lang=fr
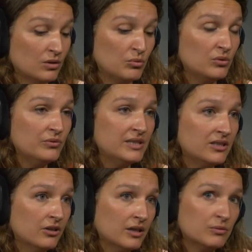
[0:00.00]
pour le
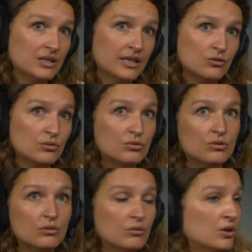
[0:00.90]
visiteur et aussi quelque chose
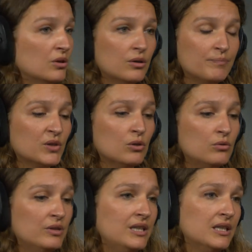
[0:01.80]
de
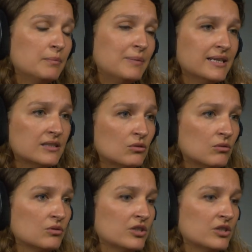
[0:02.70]
ludique, plaisant.